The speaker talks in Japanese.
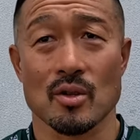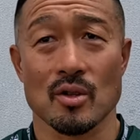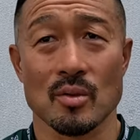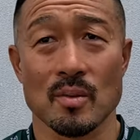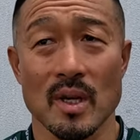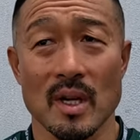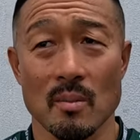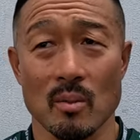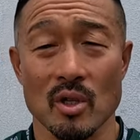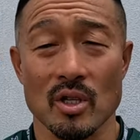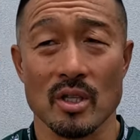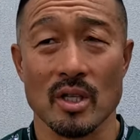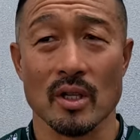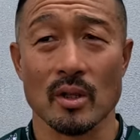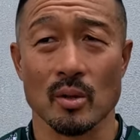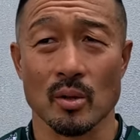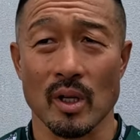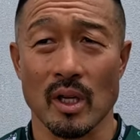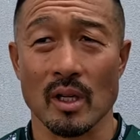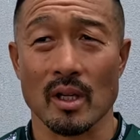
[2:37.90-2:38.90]
その前も期
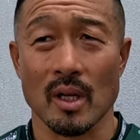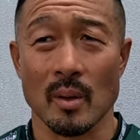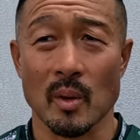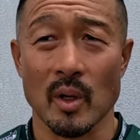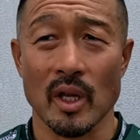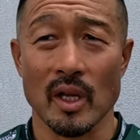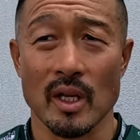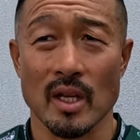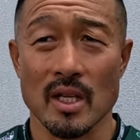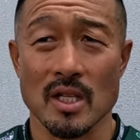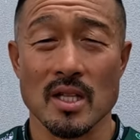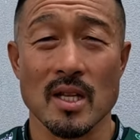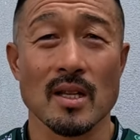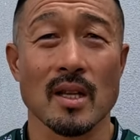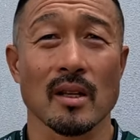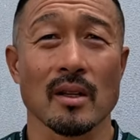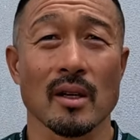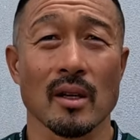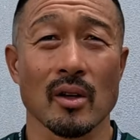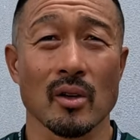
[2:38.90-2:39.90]
待と何回も連携して
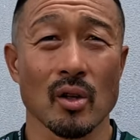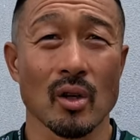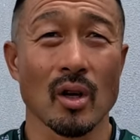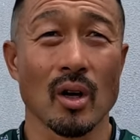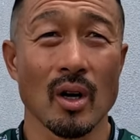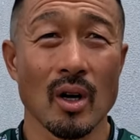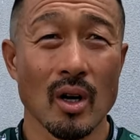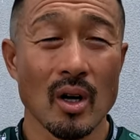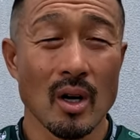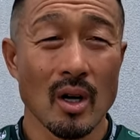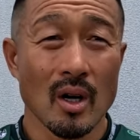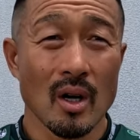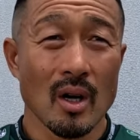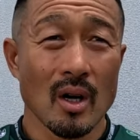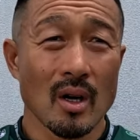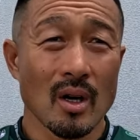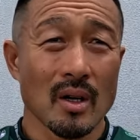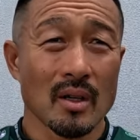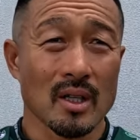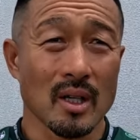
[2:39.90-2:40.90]
たんだけど、はい、
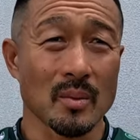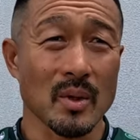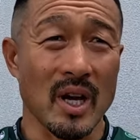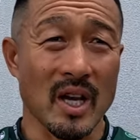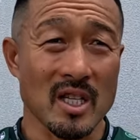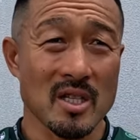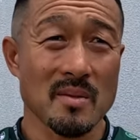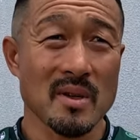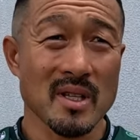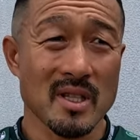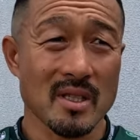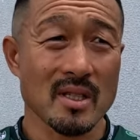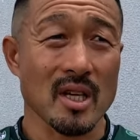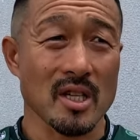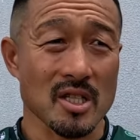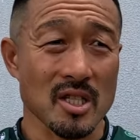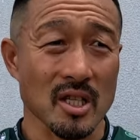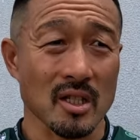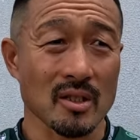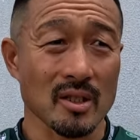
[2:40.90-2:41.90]
多分初めて
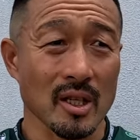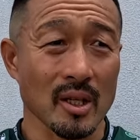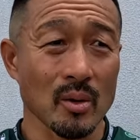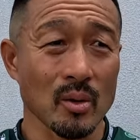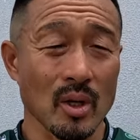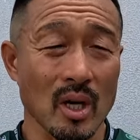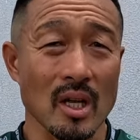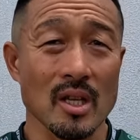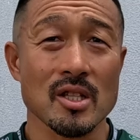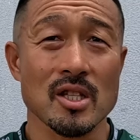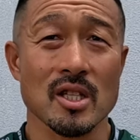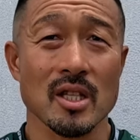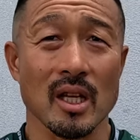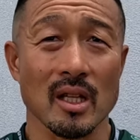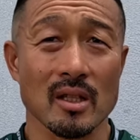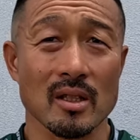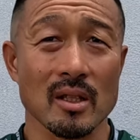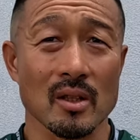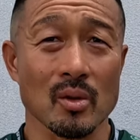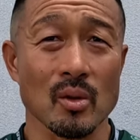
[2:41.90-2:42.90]
指したぐらいの感じ
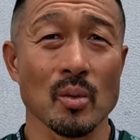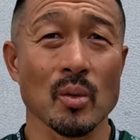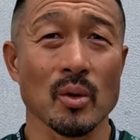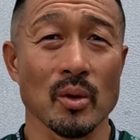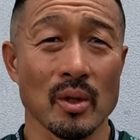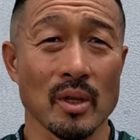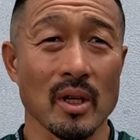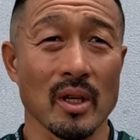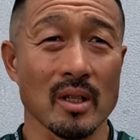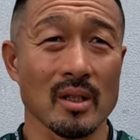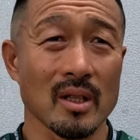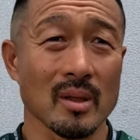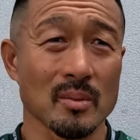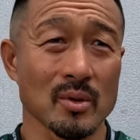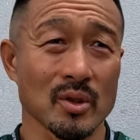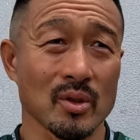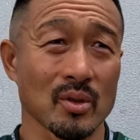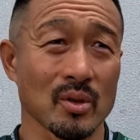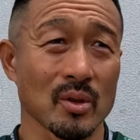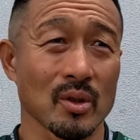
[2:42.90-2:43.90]
だったと思うんで多
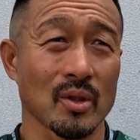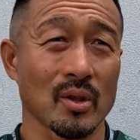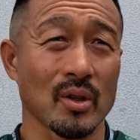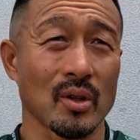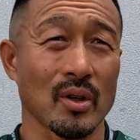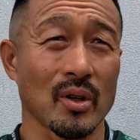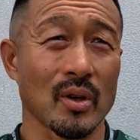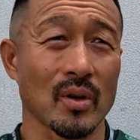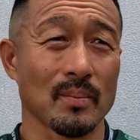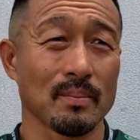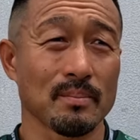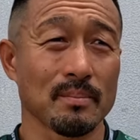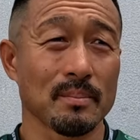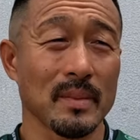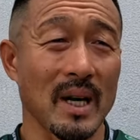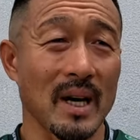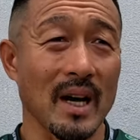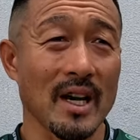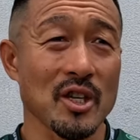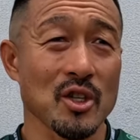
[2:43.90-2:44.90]
分その
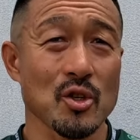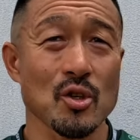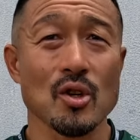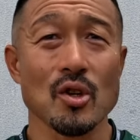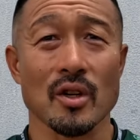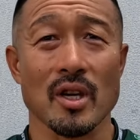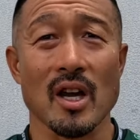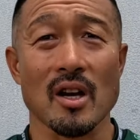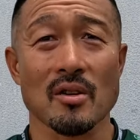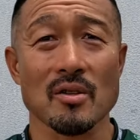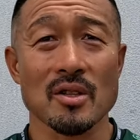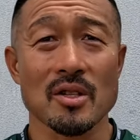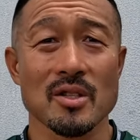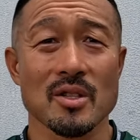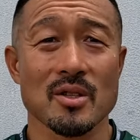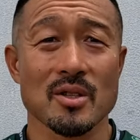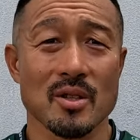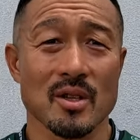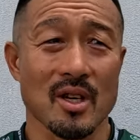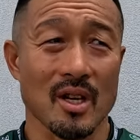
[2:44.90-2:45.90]
まあ相性客
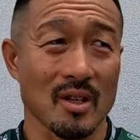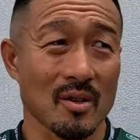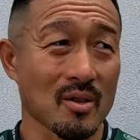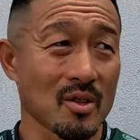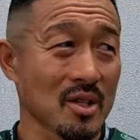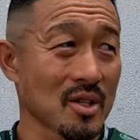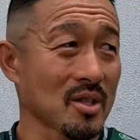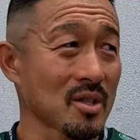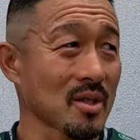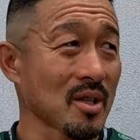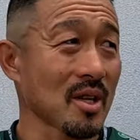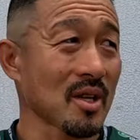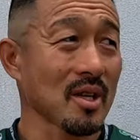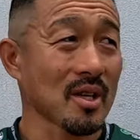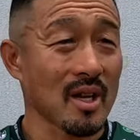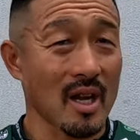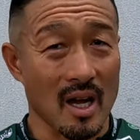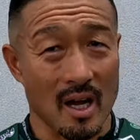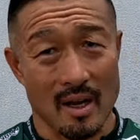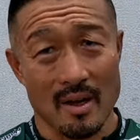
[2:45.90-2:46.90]
室客室
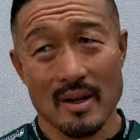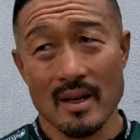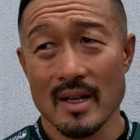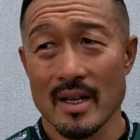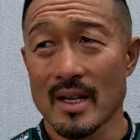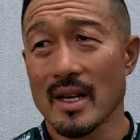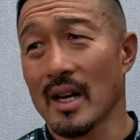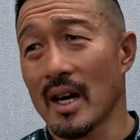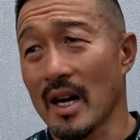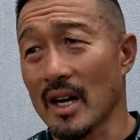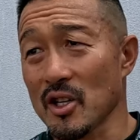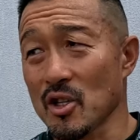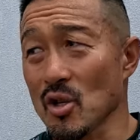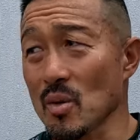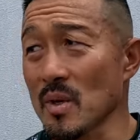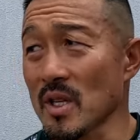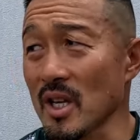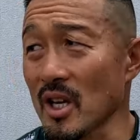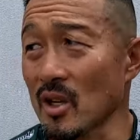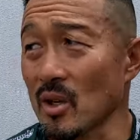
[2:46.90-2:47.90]
的な相
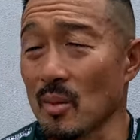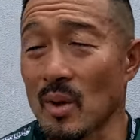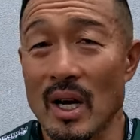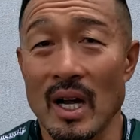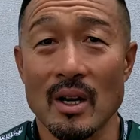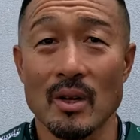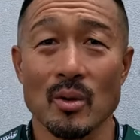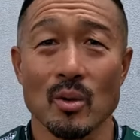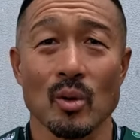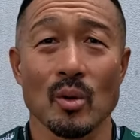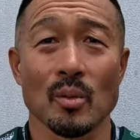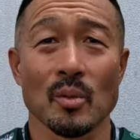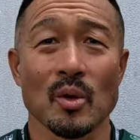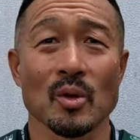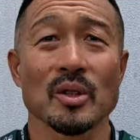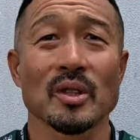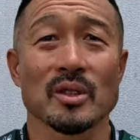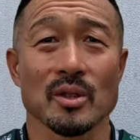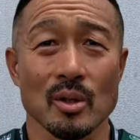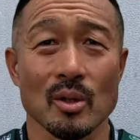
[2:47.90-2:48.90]
性みたいのもあると思
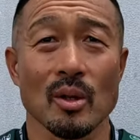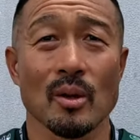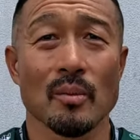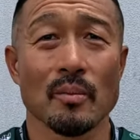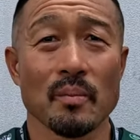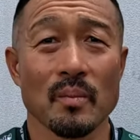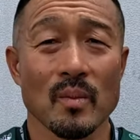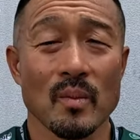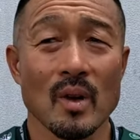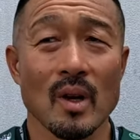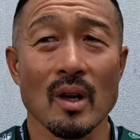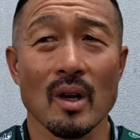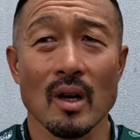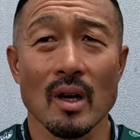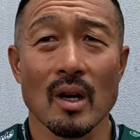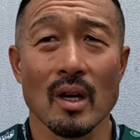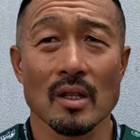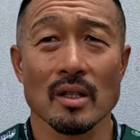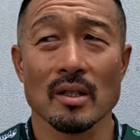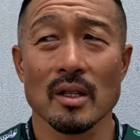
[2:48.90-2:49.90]
うんですよ、うん、だか
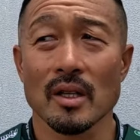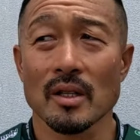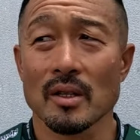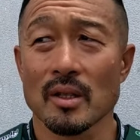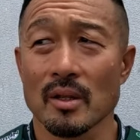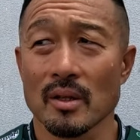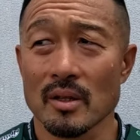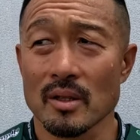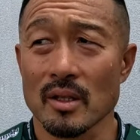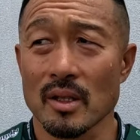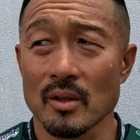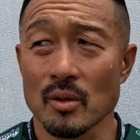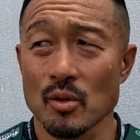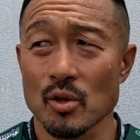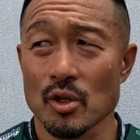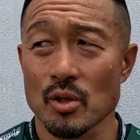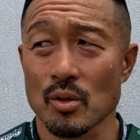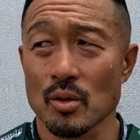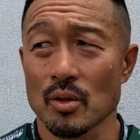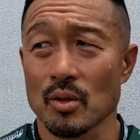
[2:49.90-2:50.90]
ら期待期待の
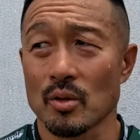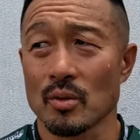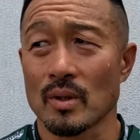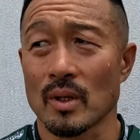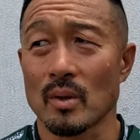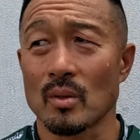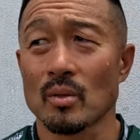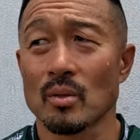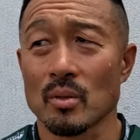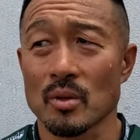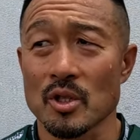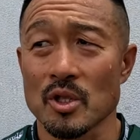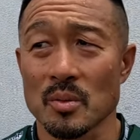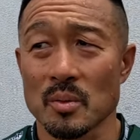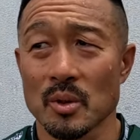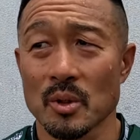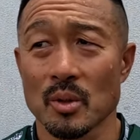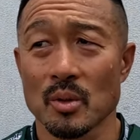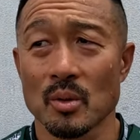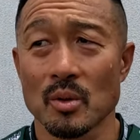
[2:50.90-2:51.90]
後ろっていうのは本当に自
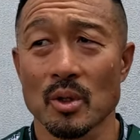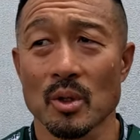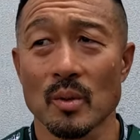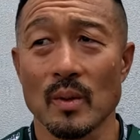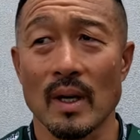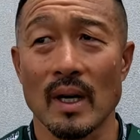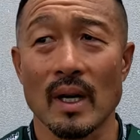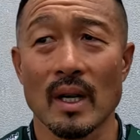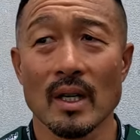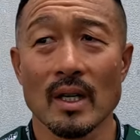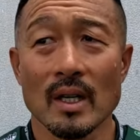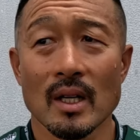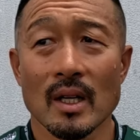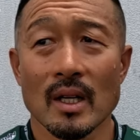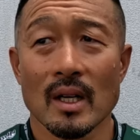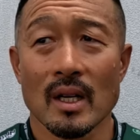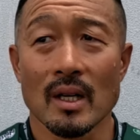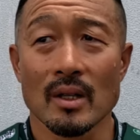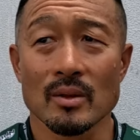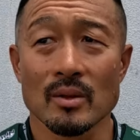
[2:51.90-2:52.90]
分にとっては
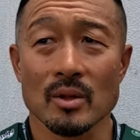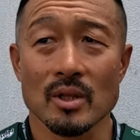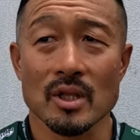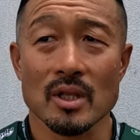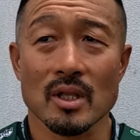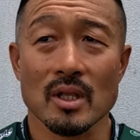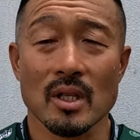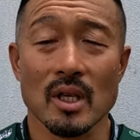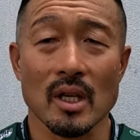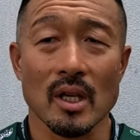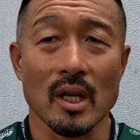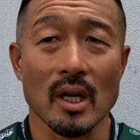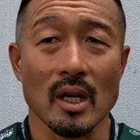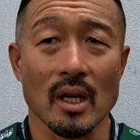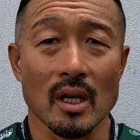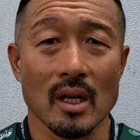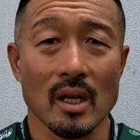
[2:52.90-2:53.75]
あのしっかり